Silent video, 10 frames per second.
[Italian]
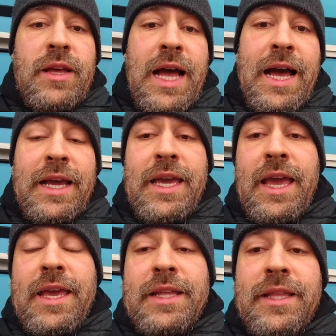
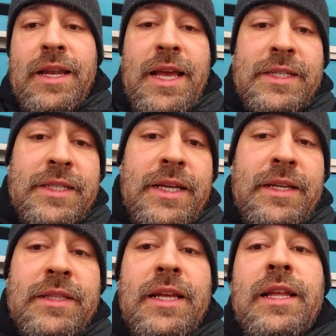anche i tedeschi
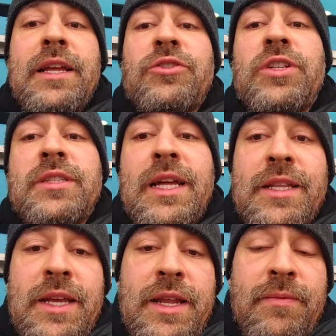delle
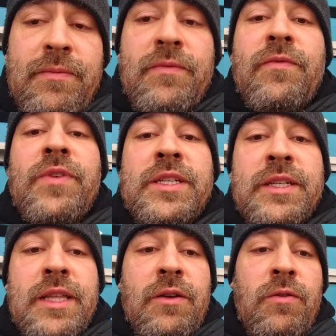cittadine
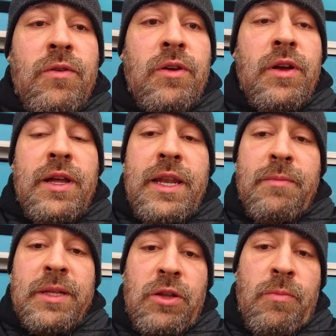visitano le
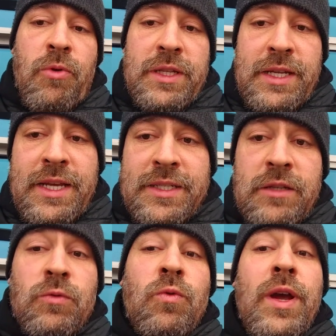metropoli tedesche.
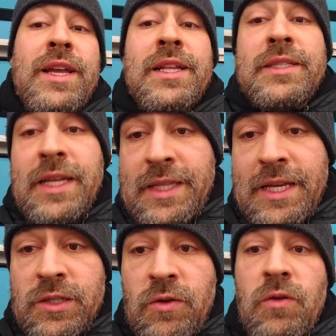Dunque il
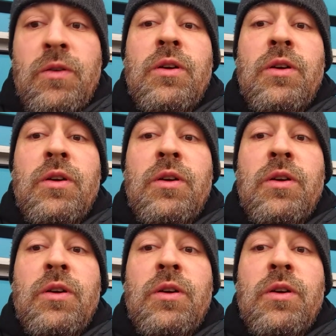tedesco,